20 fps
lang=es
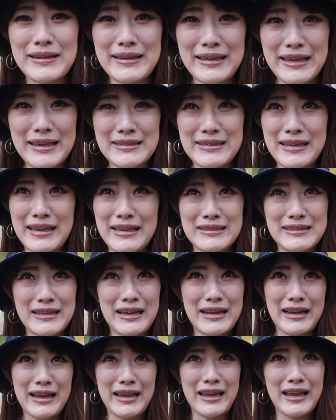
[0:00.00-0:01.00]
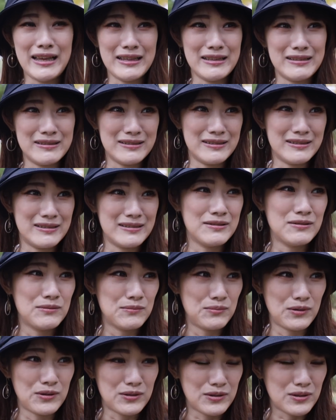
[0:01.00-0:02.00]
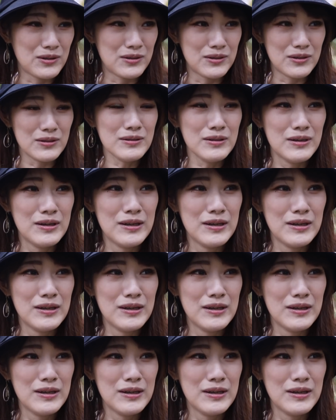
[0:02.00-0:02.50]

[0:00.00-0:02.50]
que se está quejando por todo,